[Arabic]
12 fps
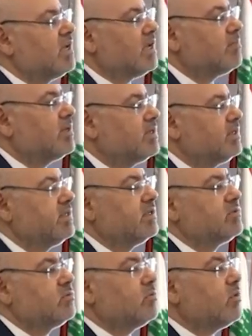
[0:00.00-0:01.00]

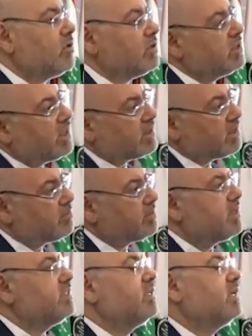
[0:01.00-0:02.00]
عمليات وهون انا
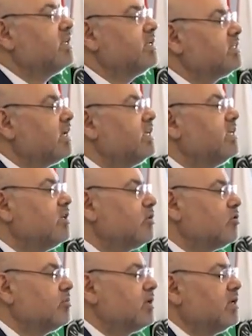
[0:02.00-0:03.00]
برايي يعني التحيه
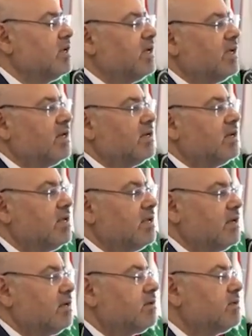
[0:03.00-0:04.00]
الكبرى
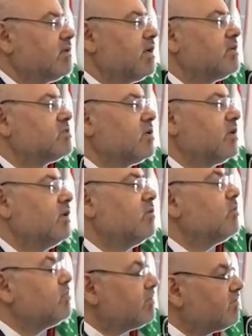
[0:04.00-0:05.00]
لهالقطاع الصحي
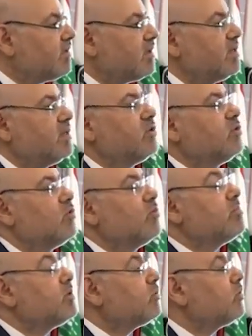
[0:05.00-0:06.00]
هو بالفعل انه
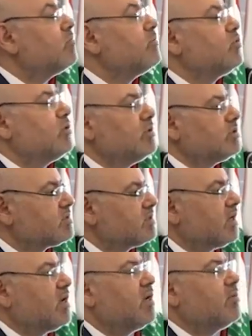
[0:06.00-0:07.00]
وبالرغم من كل
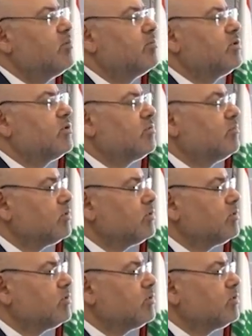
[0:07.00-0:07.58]
الصعاب وبالرغم